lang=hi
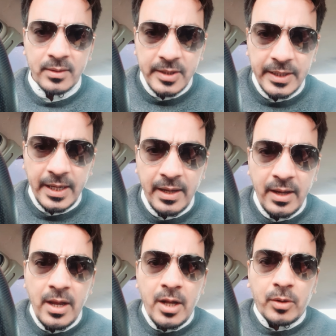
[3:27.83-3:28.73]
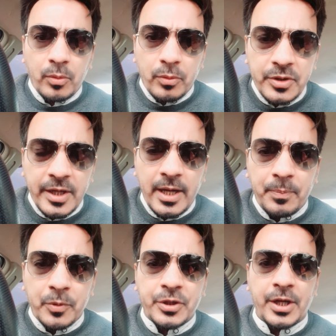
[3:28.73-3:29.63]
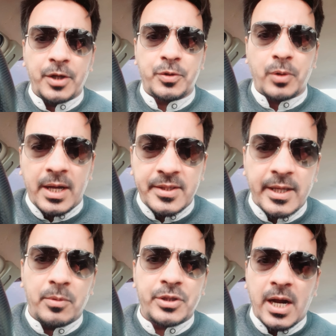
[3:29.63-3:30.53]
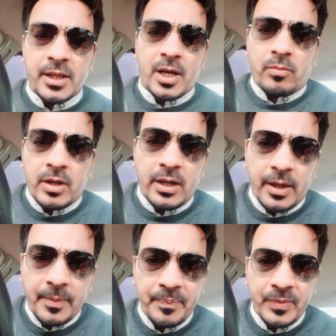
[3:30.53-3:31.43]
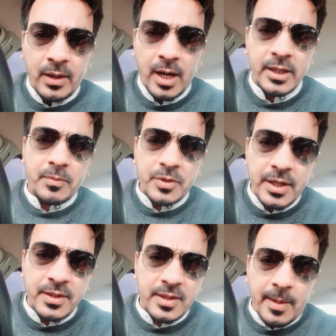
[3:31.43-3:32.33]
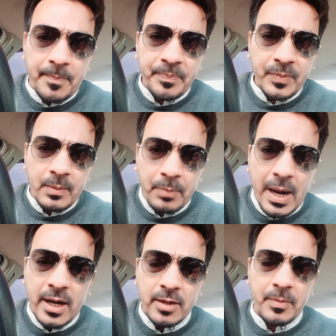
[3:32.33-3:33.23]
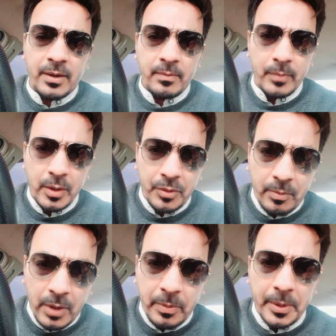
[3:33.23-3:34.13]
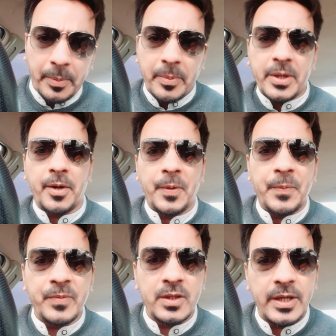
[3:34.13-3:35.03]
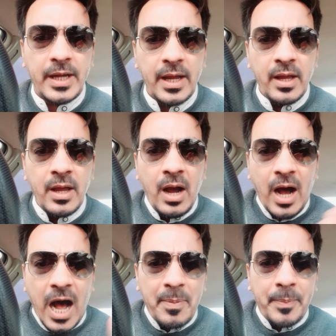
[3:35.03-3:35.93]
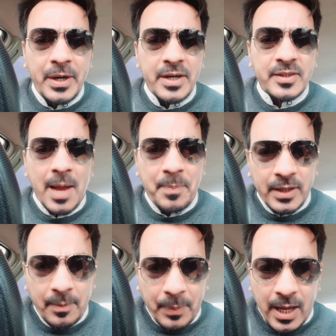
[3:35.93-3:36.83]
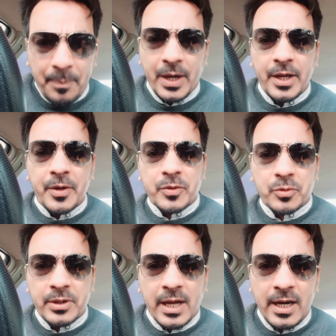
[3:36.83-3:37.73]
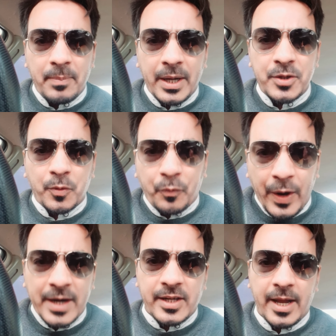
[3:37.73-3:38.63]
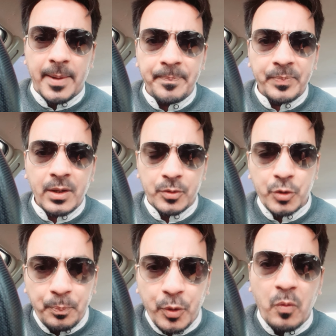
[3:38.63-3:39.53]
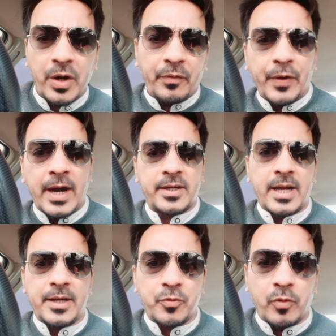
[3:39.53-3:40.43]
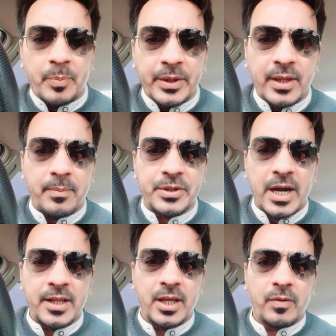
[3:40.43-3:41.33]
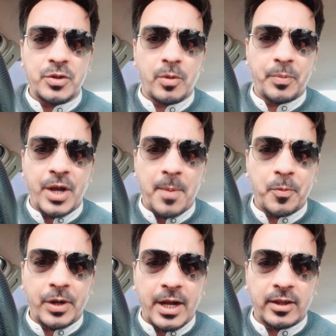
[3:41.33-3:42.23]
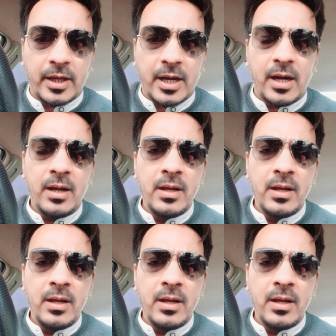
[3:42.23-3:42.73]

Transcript: ठीक है तो उनसे ये पूछें कि जो असल मुजाहिद अव्वल हैं आदम हुसैन साहब बाग में मैं उनके मकबर पर भी गया हूँ ठीक है आप अपने निसाब के अंदर पहले अपने हीरोज़ को डालें भाई जो फैक्ट है जो प्रूवन फैक्ट है जो वो बंदा मुजाहिद अवल जो अपने आप को कहता रहा